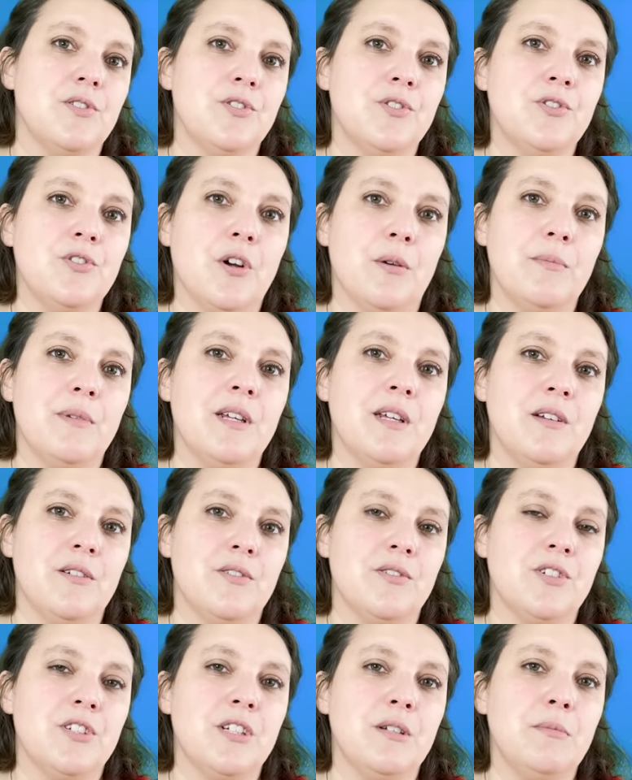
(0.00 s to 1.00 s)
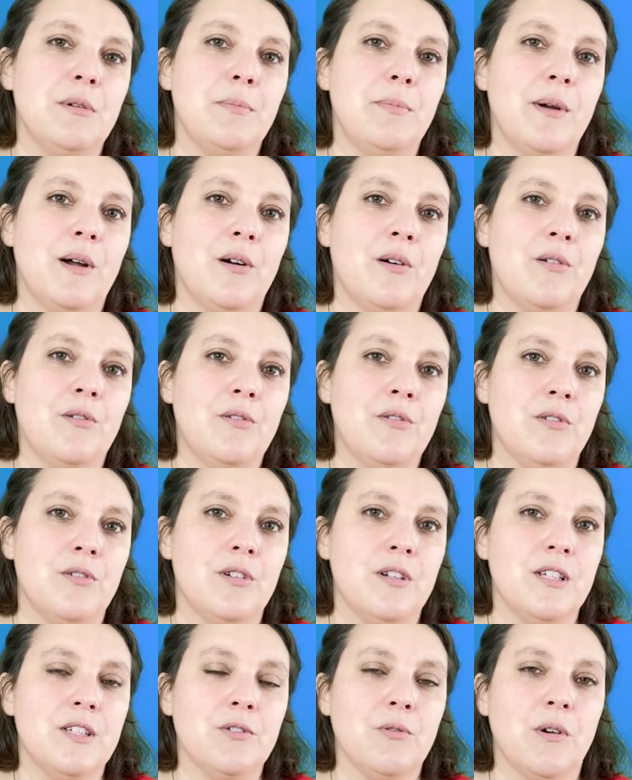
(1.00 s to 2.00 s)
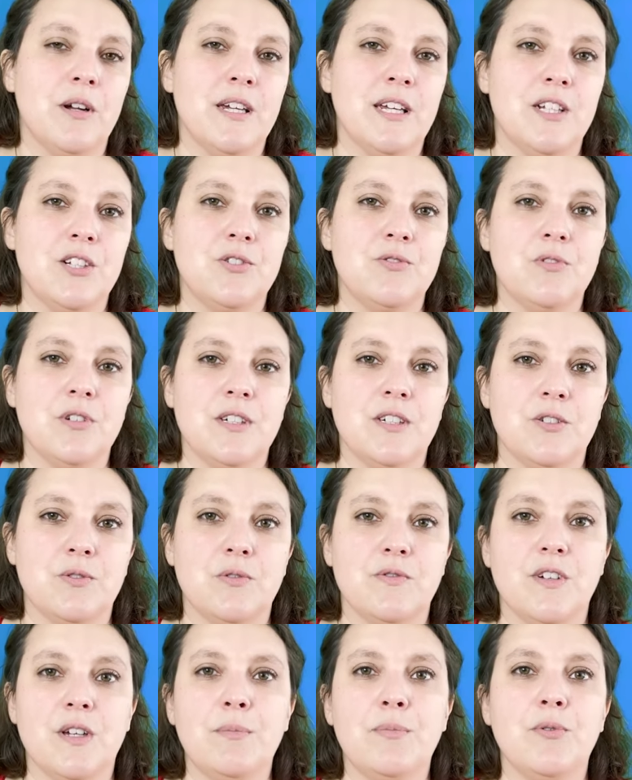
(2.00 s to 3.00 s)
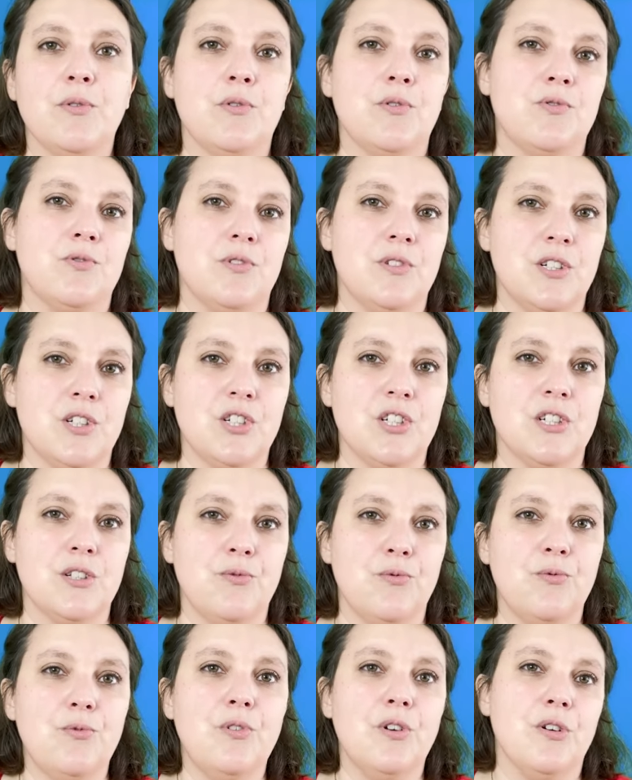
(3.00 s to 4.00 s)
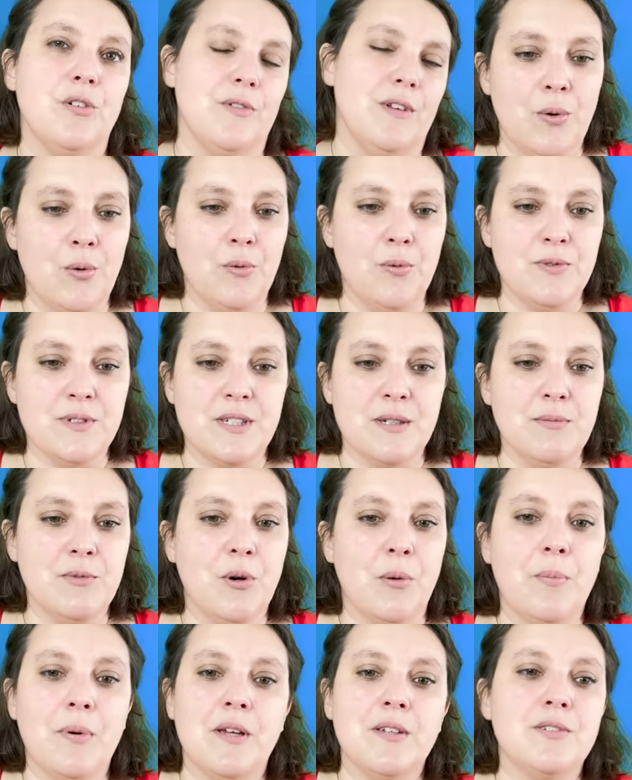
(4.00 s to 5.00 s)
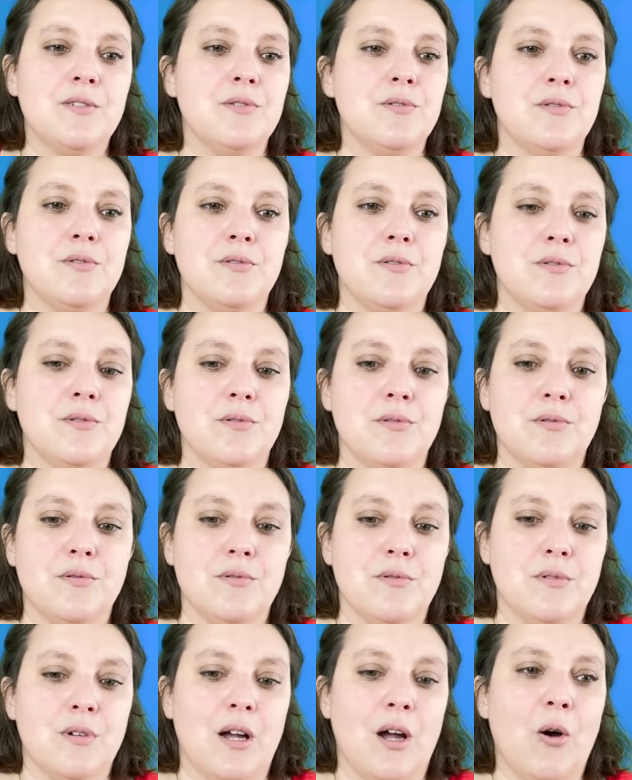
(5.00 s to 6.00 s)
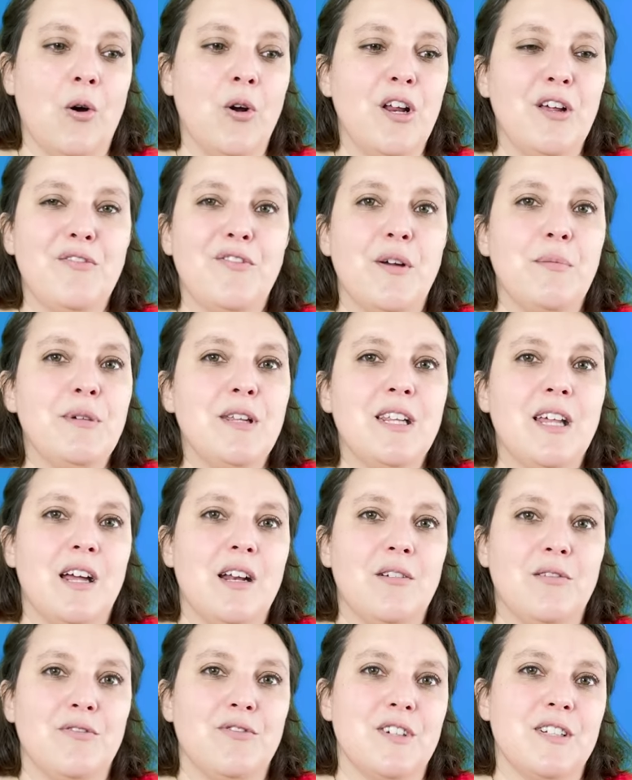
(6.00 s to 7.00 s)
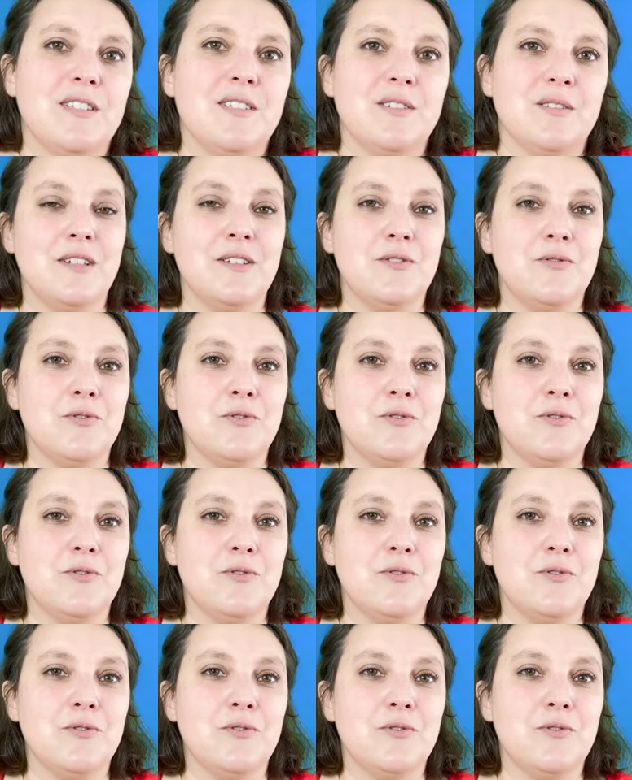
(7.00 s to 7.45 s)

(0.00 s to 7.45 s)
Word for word: je dormais euh, chez mes parents les 3-4 jours qui suivaient, puis on retournait chez nous on s'est mis en place euh, un relais familial en fait.